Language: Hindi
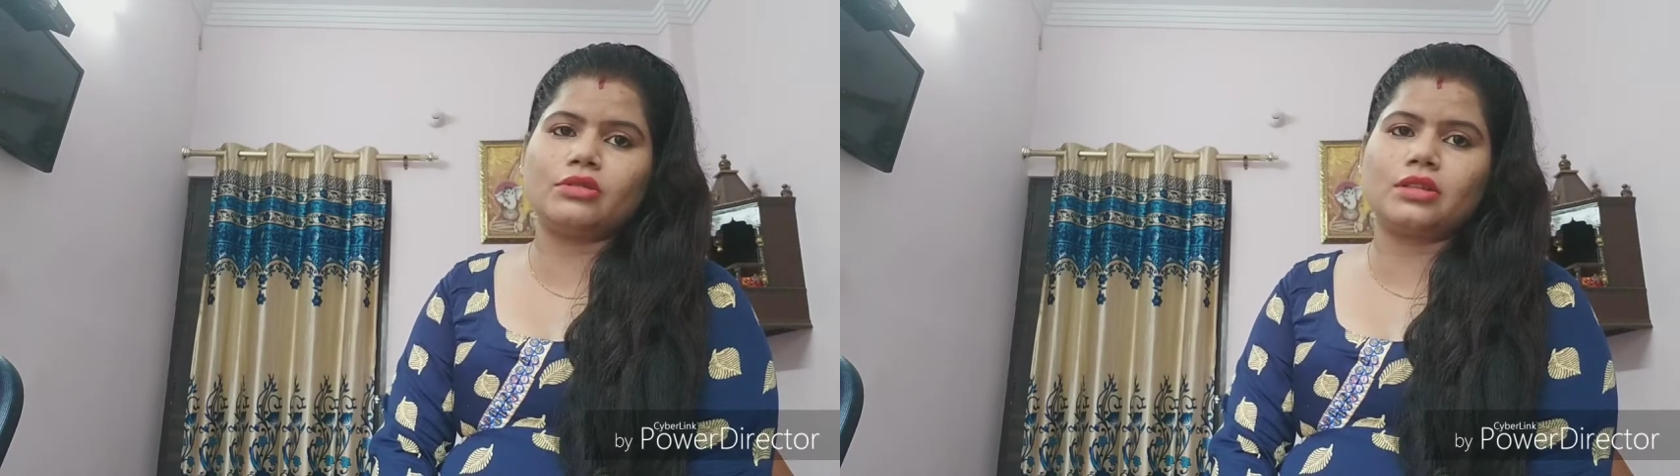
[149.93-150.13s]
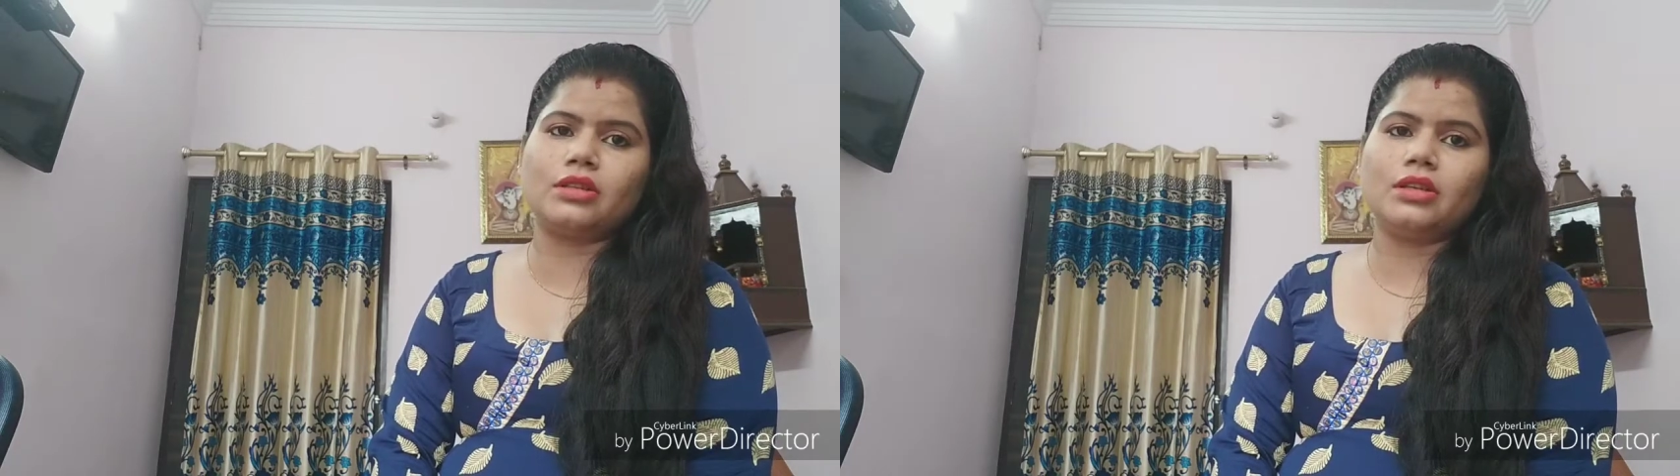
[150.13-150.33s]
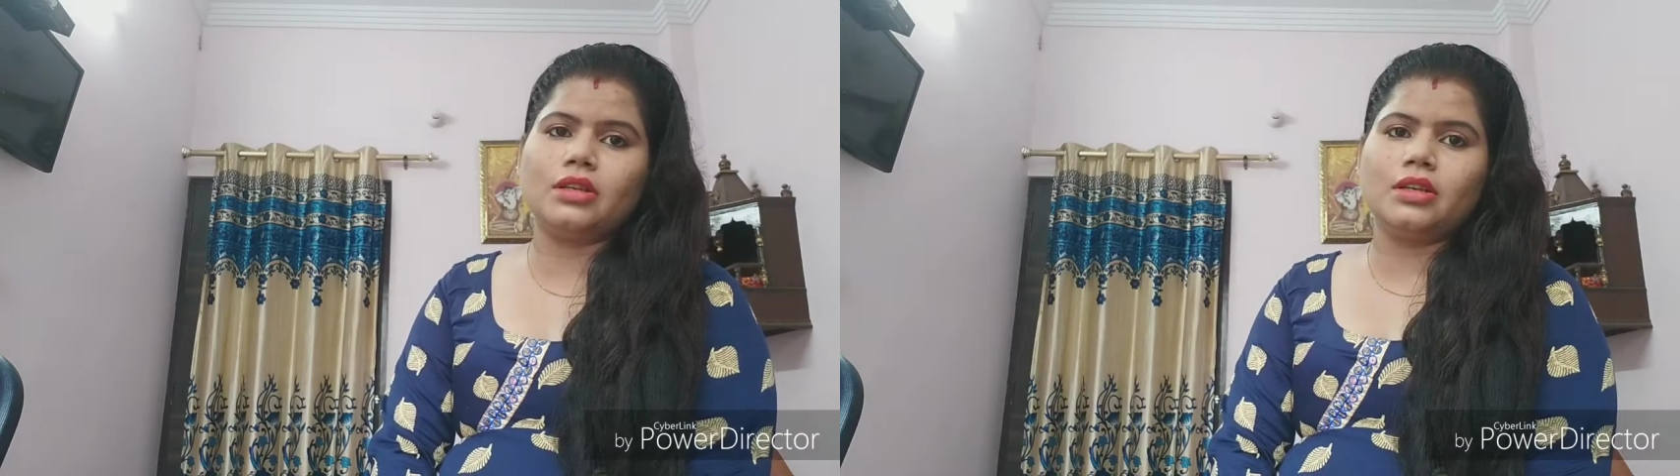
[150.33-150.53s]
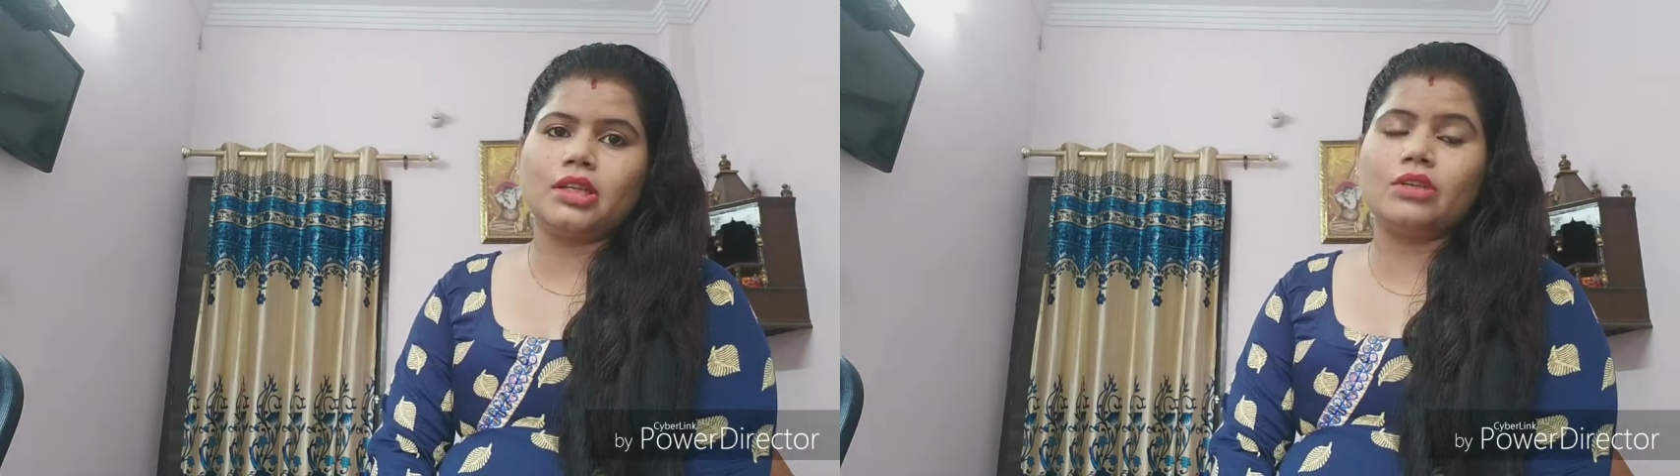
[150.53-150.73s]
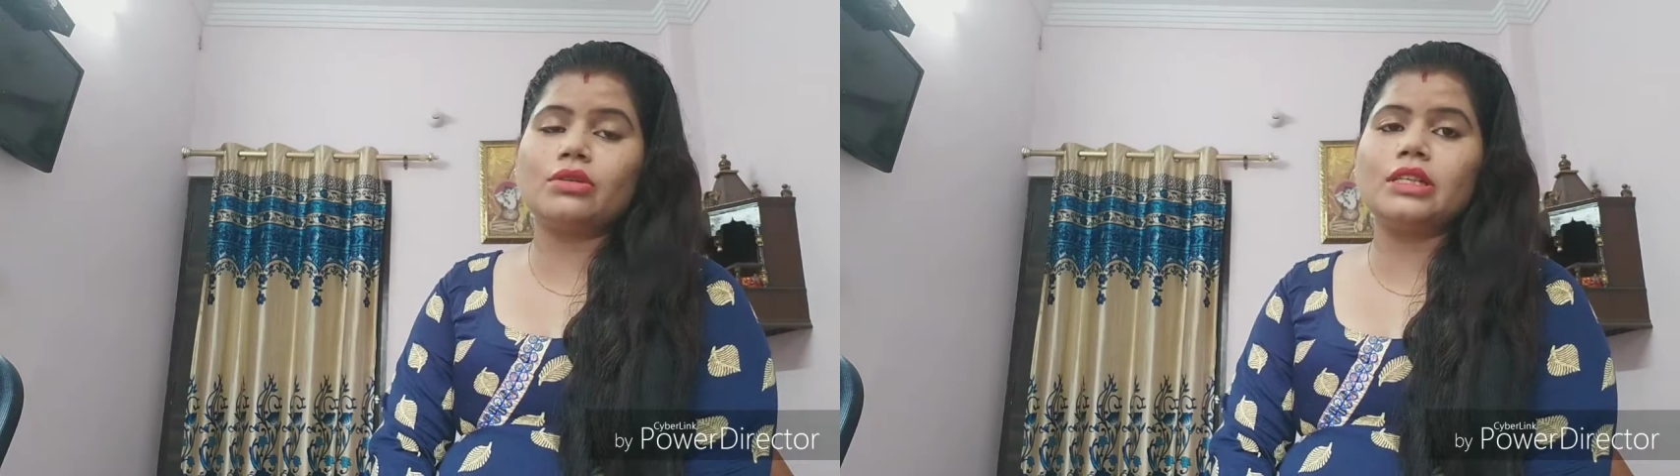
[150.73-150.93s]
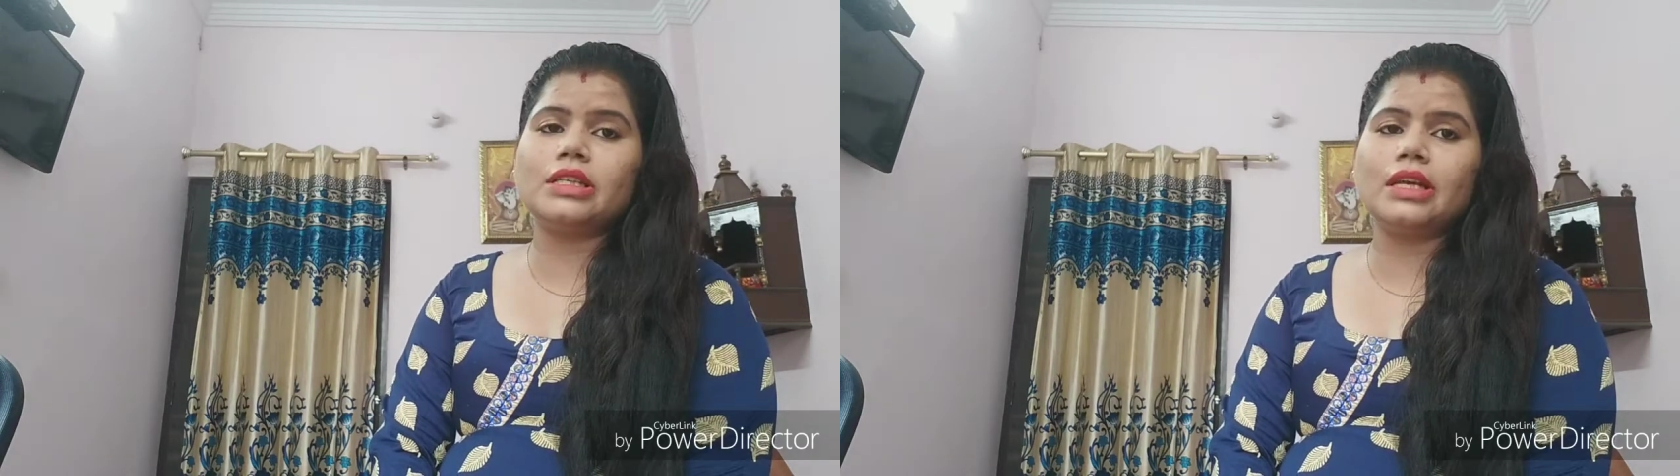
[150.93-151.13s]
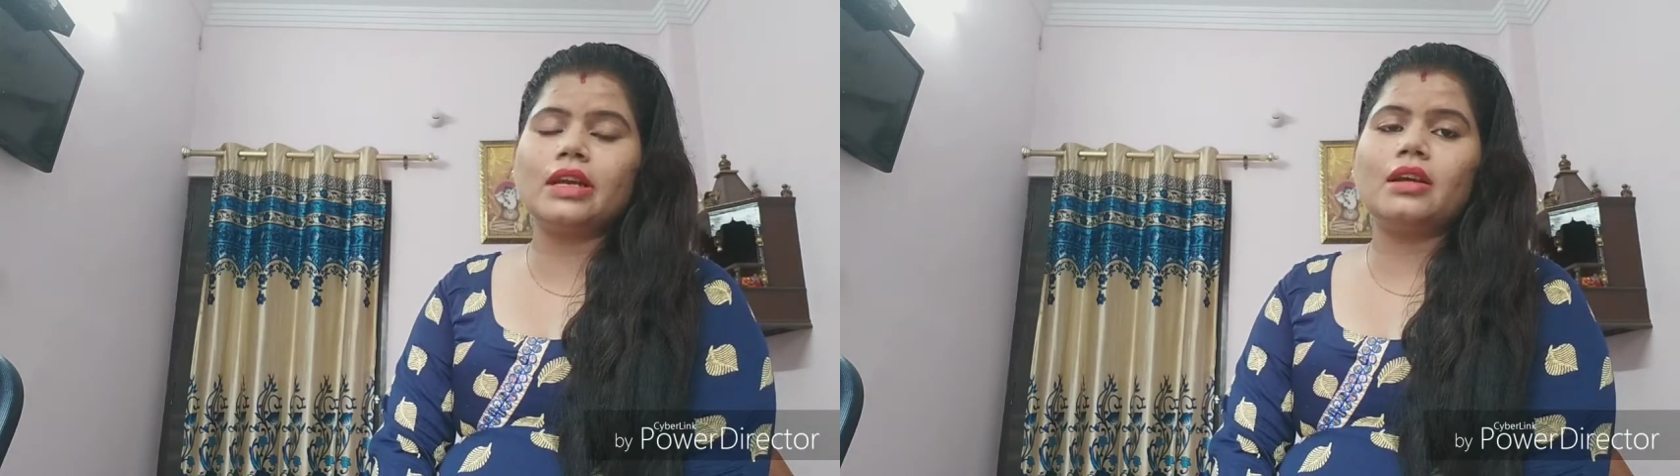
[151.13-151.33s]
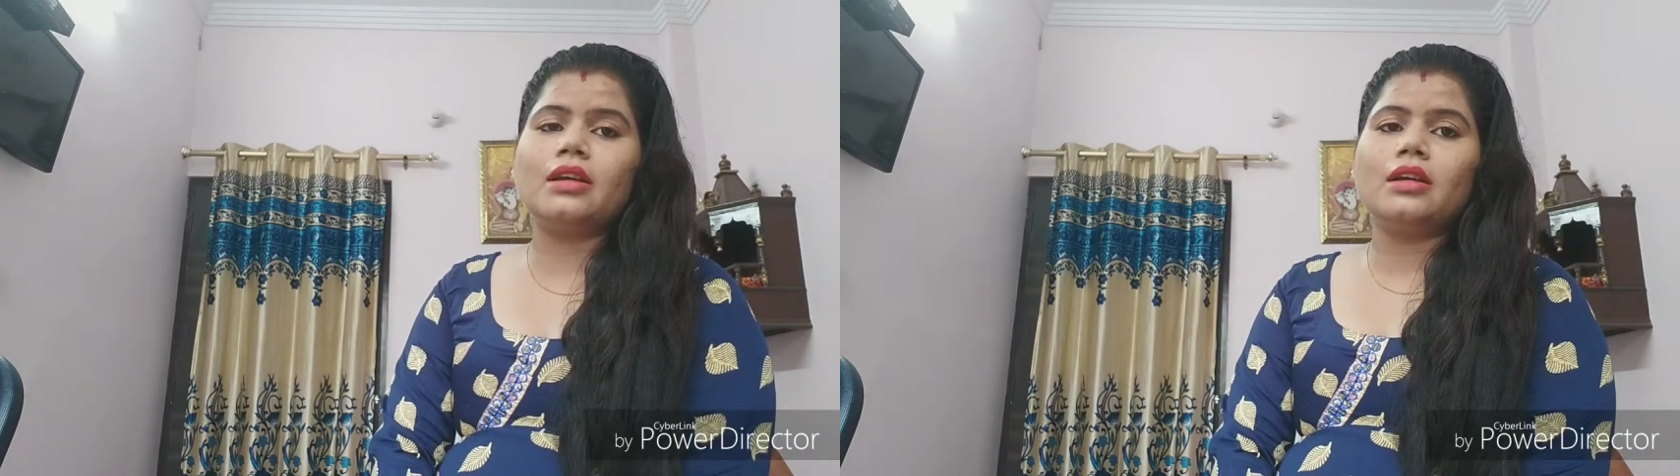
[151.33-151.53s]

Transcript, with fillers: उसे क्योंकि ये